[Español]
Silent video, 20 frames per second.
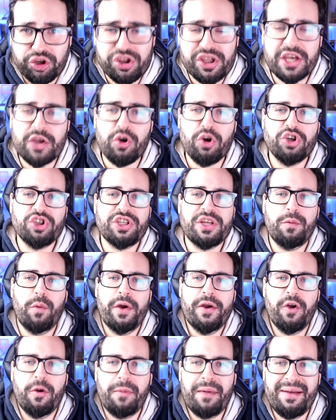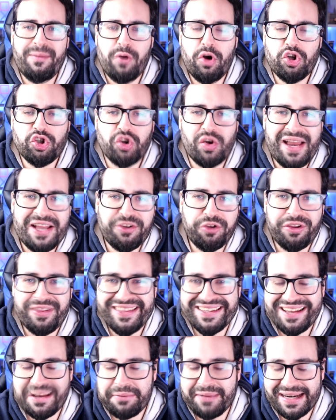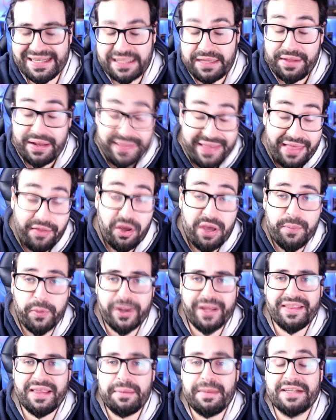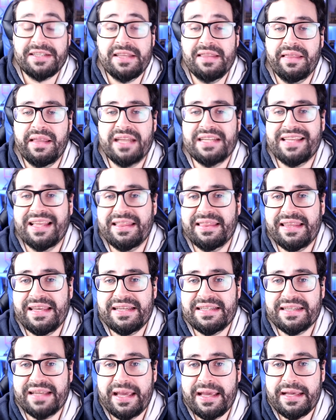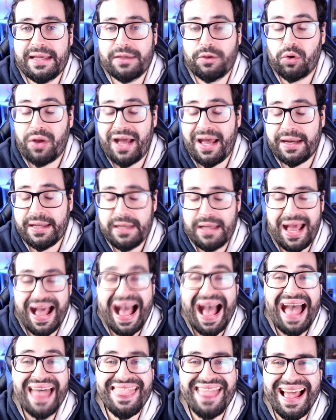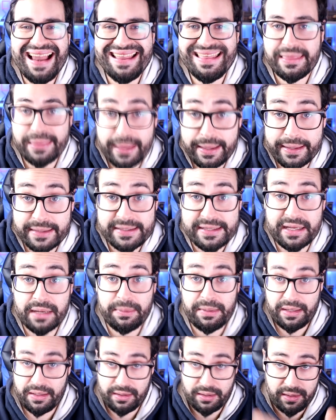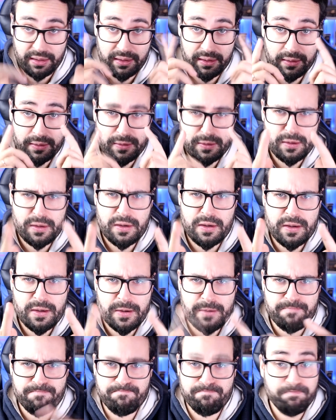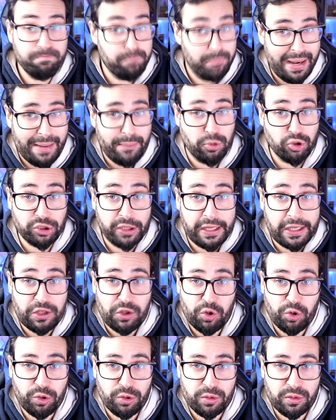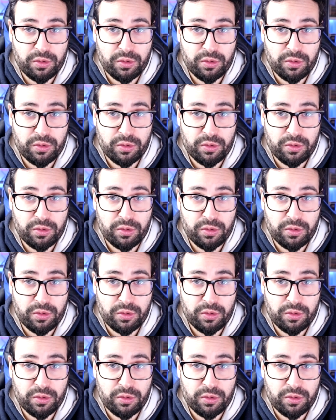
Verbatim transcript: chicos y bueno, vamos con las noticias del Barça del día de hoy porque temas interesantes que hay que tocar y analizar, así que venga, vamos a ello.